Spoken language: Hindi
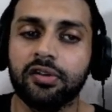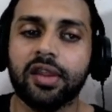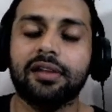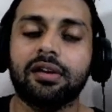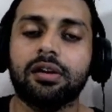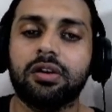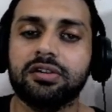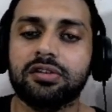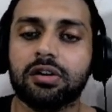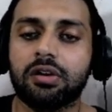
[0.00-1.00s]
तो ऐसे
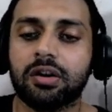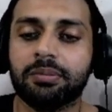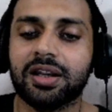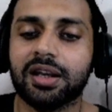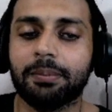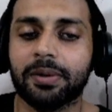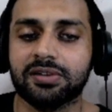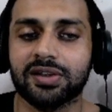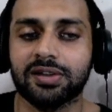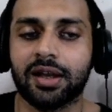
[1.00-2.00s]
कॉइन से नॉर्मली ना
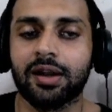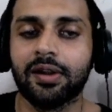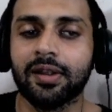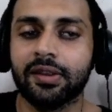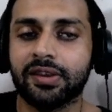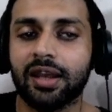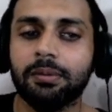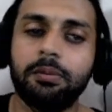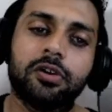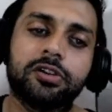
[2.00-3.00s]
बचा जाए ये
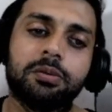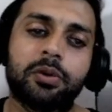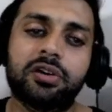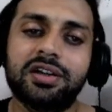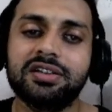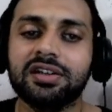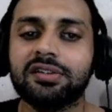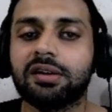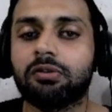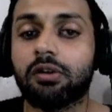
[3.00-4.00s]
भी बहुत इंपॉर्टेंट चीज़
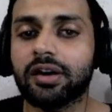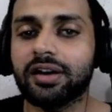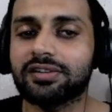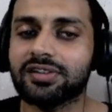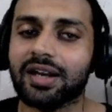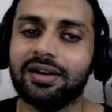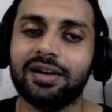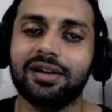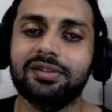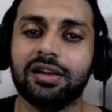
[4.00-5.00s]
है वॉलेट्स चेक
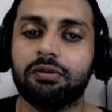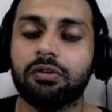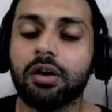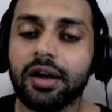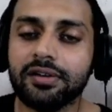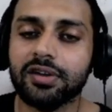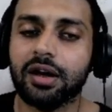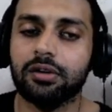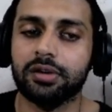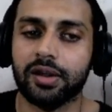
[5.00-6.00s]
करने चाहिए वॉलेट्स क्या होते